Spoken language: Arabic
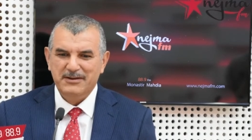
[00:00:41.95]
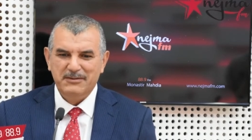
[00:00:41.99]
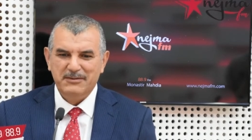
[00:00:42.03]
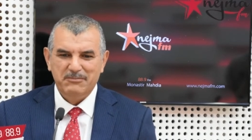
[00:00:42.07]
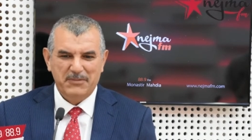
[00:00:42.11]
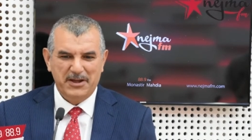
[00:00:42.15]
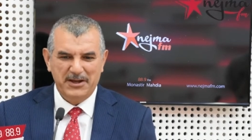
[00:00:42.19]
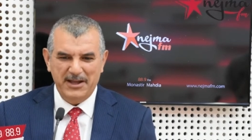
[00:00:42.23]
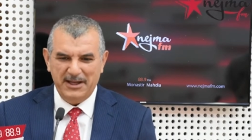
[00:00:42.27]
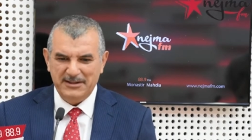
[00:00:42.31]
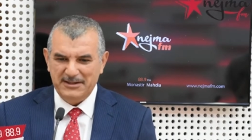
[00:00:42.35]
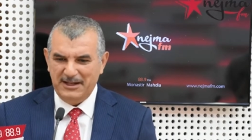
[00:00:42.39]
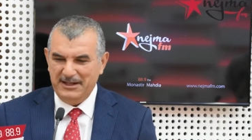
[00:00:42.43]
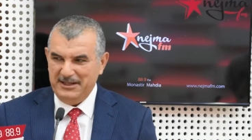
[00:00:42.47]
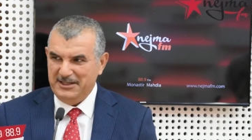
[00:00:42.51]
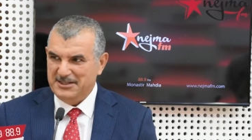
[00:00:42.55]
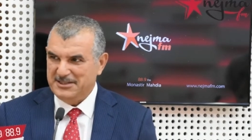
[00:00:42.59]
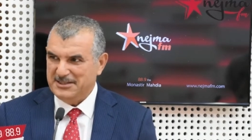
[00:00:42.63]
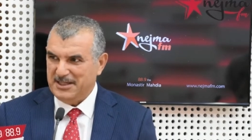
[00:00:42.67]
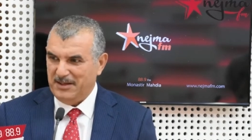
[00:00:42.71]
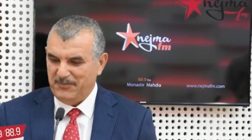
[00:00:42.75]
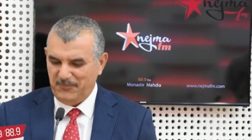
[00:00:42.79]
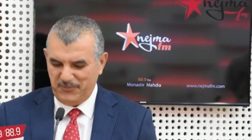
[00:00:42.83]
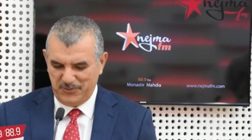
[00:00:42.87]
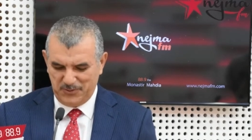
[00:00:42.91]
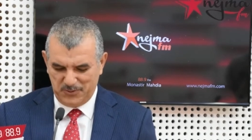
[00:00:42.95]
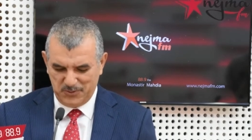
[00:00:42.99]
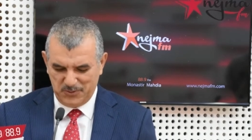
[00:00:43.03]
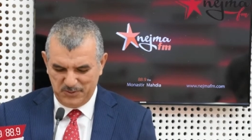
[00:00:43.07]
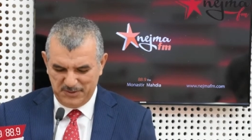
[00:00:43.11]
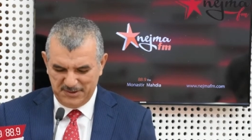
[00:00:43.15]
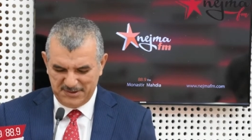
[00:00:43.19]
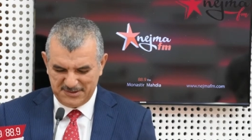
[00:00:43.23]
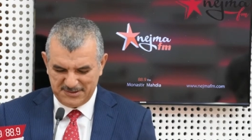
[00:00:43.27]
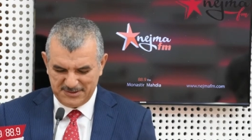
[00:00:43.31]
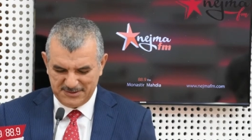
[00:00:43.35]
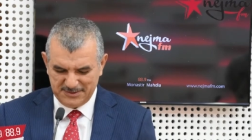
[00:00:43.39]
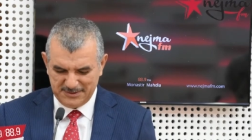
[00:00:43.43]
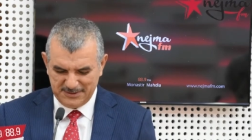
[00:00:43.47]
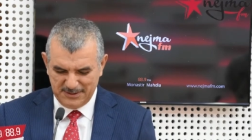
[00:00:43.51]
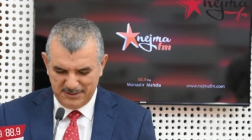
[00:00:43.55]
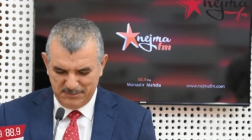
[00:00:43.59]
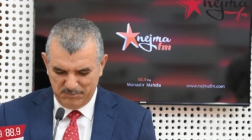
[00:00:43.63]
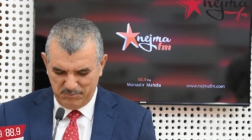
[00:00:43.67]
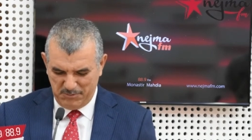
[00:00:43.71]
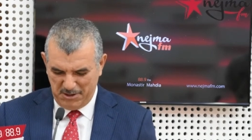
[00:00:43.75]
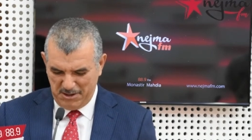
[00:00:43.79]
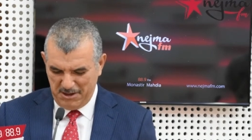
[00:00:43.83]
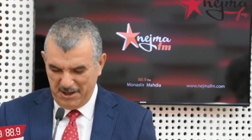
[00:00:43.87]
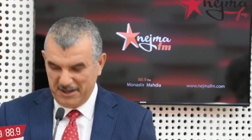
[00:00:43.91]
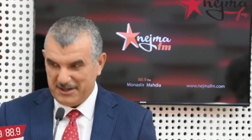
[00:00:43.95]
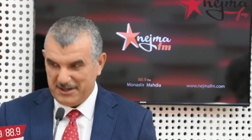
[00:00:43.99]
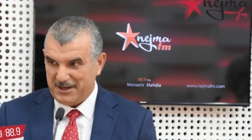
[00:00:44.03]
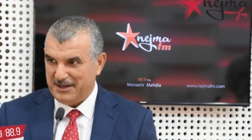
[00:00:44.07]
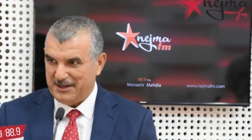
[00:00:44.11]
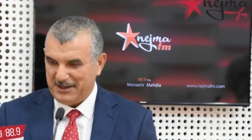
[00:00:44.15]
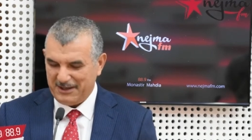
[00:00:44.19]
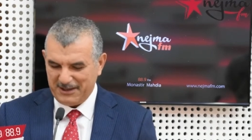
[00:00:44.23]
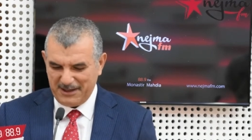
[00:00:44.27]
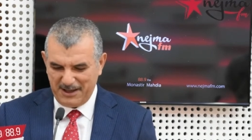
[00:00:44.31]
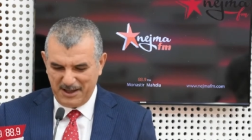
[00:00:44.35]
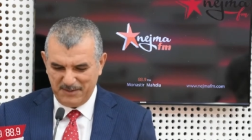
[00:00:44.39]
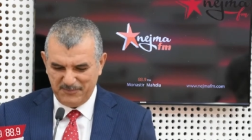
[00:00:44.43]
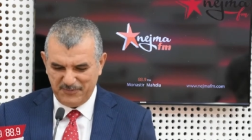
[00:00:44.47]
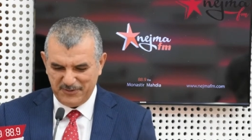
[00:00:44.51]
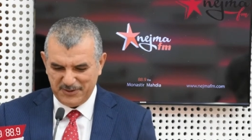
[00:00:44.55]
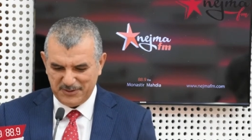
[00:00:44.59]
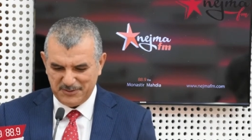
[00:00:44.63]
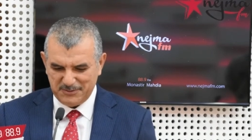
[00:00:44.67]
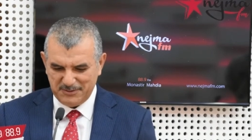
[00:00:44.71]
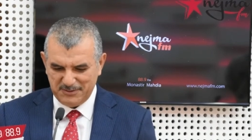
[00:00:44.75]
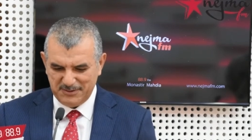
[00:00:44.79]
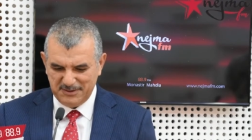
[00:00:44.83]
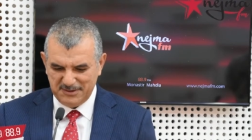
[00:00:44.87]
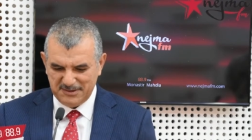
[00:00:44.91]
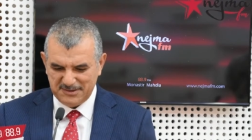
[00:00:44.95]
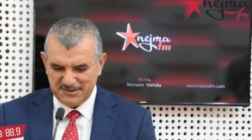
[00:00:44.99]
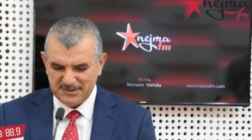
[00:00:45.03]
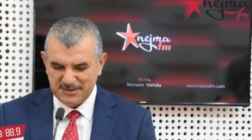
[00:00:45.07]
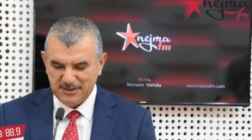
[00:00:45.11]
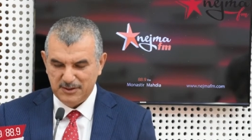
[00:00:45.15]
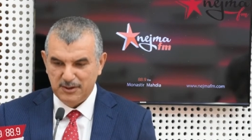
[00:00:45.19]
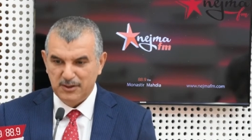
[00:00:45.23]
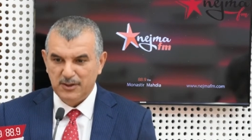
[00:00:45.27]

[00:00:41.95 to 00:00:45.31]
منعنا الحجاب في تونس منعنا النقاب في تونس